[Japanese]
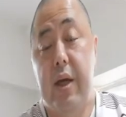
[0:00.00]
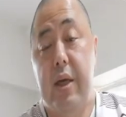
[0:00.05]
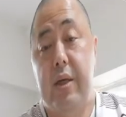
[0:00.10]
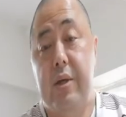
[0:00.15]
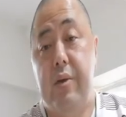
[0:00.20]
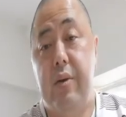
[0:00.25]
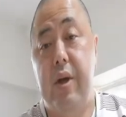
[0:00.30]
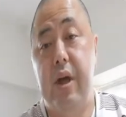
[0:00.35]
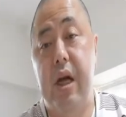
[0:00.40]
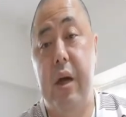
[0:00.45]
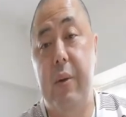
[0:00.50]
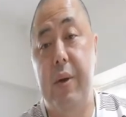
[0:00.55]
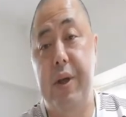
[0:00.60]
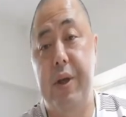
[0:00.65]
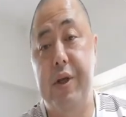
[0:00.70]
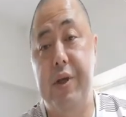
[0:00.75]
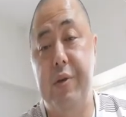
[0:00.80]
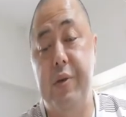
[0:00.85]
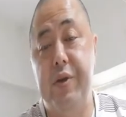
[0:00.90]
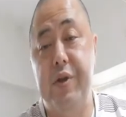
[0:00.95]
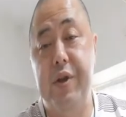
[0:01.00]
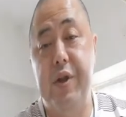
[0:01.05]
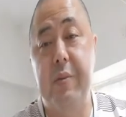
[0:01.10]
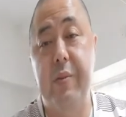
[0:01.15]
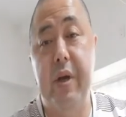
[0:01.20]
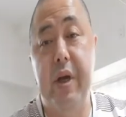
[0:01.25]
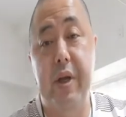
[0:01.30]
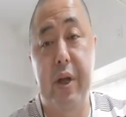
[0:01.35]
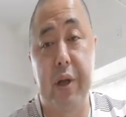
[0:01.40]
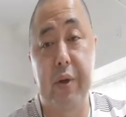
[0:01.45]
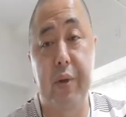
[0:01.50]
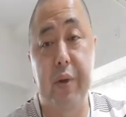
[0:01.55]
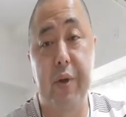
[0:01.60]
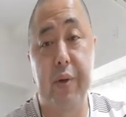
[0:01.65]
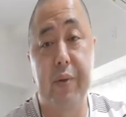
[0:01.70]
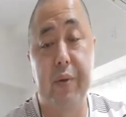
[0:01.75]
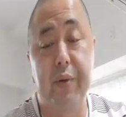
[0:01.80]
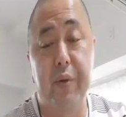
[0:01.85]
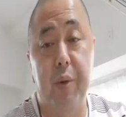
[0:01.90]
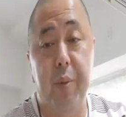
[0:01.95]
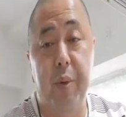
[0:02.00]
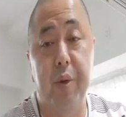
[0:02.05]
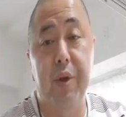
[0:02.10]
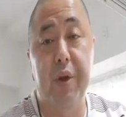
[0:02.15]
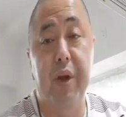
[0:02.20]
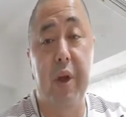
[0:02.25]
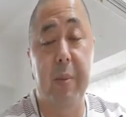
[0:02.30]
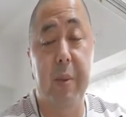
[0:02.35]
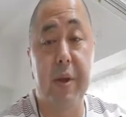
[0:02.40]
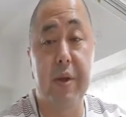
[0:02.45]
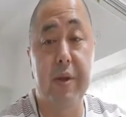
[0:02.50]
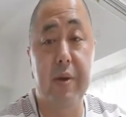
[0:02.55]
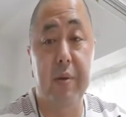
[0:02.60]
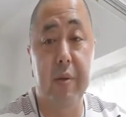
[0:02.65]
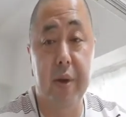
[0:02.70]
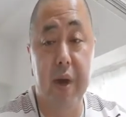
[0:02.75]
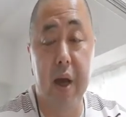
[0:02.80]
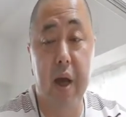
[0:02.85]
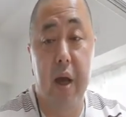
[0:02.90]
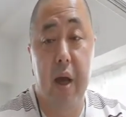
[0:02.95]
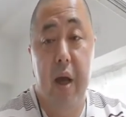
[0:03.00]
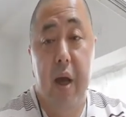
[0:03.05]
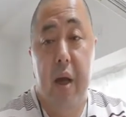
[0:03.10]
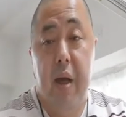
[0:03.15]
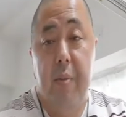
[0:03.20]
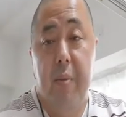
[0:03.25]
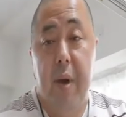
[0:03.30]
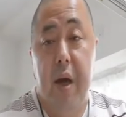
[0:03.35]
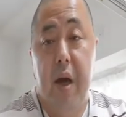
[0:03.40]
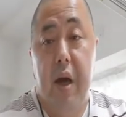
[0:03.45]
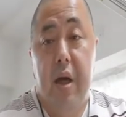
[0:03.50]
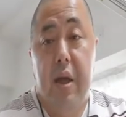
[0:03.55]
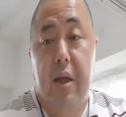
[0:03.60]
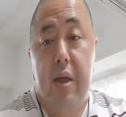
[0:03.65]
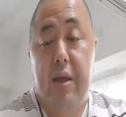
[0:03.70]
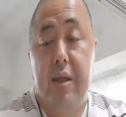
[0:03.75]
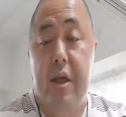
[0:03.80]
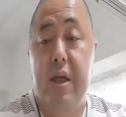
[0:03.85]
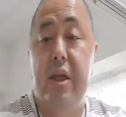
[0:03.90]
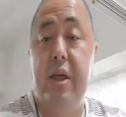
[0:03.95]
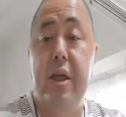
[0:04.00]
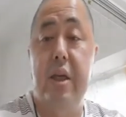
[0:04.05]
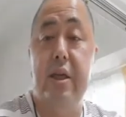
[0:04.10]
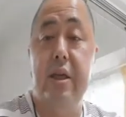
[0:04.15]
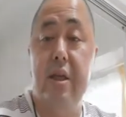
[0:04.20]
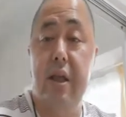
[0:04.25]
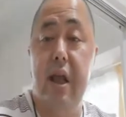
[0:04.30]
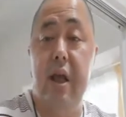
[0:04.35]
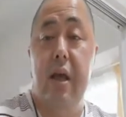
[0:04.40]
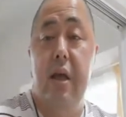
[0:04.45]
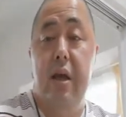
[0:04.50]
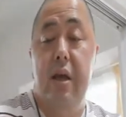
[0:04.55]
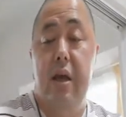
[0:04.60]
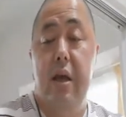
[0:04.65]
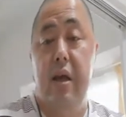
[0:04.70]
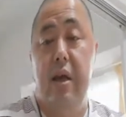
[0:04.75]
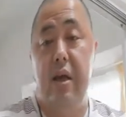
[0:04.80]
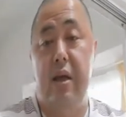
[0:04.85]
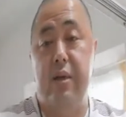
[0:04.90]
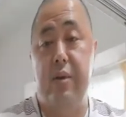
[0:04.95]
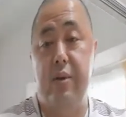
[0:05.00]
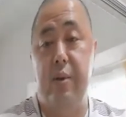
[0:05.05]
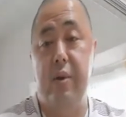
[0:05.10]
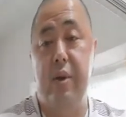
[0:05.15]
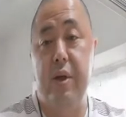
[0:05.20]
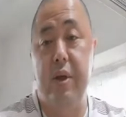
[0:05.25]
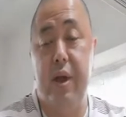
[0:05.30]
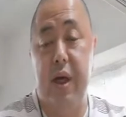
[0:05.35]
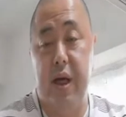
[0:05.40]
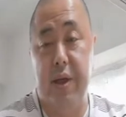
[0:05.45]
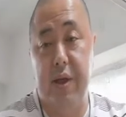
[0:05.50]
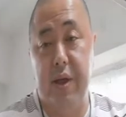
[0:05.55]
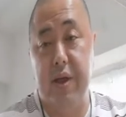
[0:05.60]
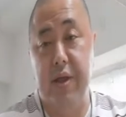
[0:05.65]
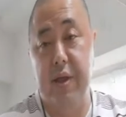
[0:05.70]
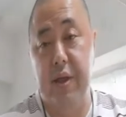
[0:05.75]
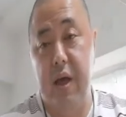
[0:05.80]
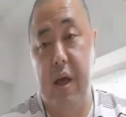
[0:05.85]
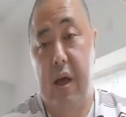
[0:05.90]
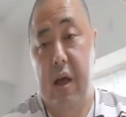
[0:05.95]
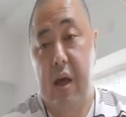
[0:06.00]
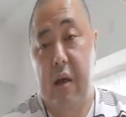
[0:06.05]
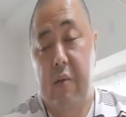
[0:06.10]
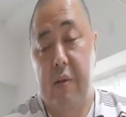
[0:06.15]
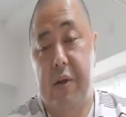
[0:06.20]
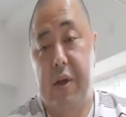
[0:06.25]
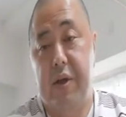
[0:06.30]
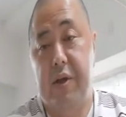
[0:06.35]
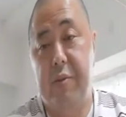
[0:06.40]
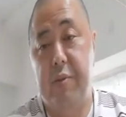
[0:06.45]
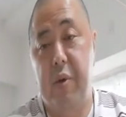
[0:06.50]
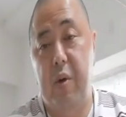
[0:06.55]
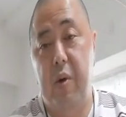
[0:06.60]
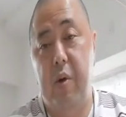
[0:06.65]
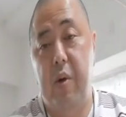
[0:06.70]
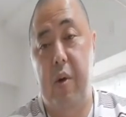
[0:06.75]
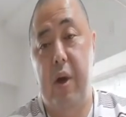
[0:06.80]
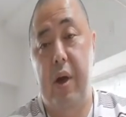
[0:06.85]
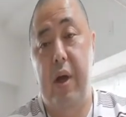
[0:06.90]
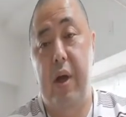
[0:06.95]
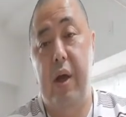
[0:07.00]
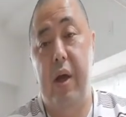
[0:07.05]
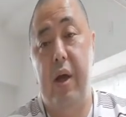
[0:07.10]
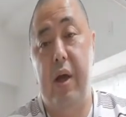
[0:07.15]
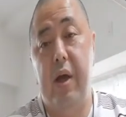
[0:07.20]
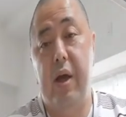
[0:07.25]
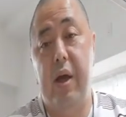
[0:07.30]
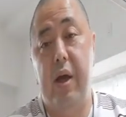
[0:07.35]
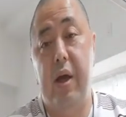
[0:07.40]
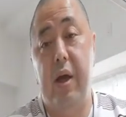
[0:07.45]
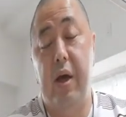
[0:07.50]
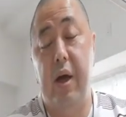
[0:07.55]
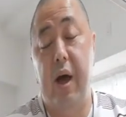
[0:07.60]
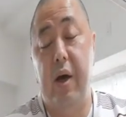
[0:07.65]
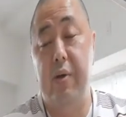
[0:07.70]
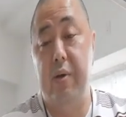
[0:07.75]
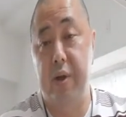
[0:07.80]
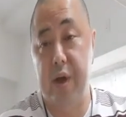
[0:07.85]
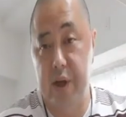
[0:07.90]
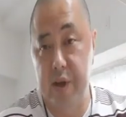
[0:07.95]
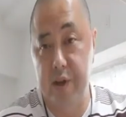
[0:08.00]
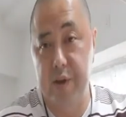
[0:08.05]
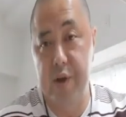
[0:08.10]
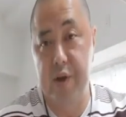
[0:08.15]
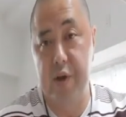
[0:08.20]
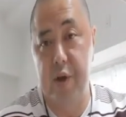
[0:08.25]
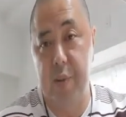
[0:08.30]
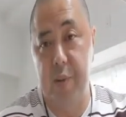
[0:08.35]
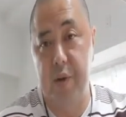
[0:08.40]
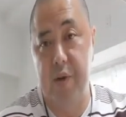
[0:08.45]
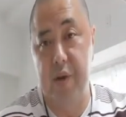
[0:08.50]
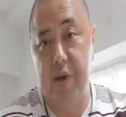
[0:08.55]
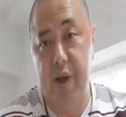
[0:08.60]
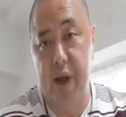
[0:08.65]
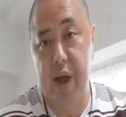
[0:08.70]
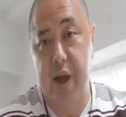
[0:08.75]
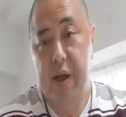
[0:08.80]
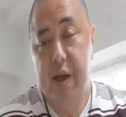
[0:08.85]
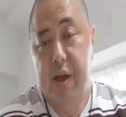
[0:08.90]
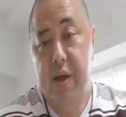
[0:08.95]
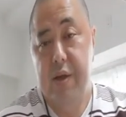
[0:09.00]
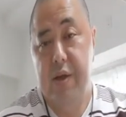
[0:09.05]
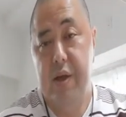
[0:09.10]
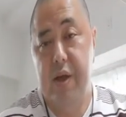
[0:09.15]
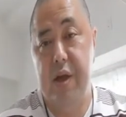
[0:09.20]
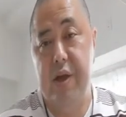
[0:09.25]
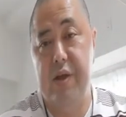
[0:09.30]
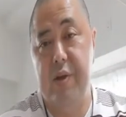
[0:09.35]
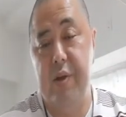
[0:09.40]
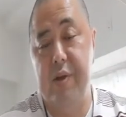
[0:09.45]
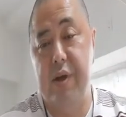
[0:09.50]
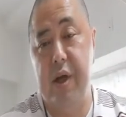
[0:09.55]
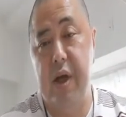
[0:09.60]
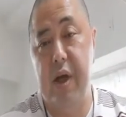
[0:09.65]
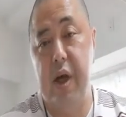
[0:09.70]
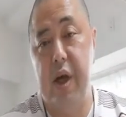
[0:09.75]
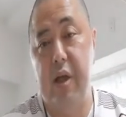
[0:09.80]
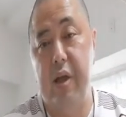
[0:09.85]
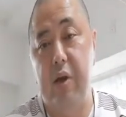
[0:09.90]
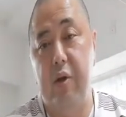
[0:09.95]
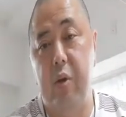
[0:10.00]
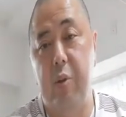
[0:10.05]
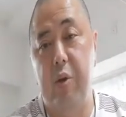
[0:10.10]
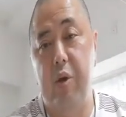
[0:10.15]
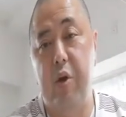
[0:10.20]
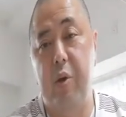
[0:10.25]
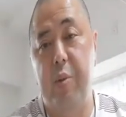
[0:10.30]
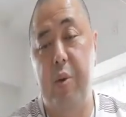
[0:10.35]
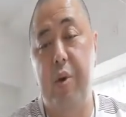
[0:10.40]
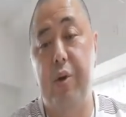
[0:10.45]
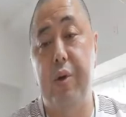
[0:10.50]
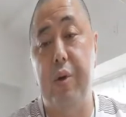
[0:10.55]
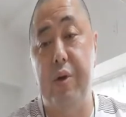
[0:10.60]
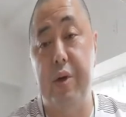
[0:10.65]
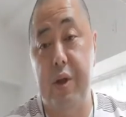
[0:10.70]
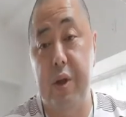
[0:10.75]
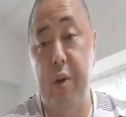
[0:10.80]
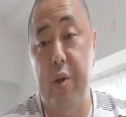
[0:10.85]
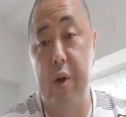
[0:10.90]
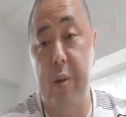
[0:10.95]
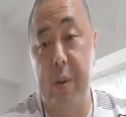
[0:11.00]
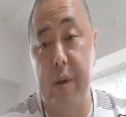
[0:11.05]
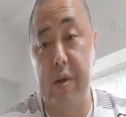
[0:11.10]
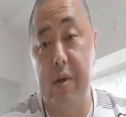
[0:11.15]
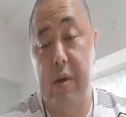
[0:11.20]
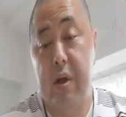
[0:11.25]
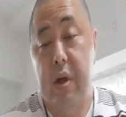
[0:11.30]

それが私の使命だというふうに思っていますので、まあ、ぜひですね、えー、そういった形で私も、えー、ある決意を持って政治の世界に飛び込もうとしております。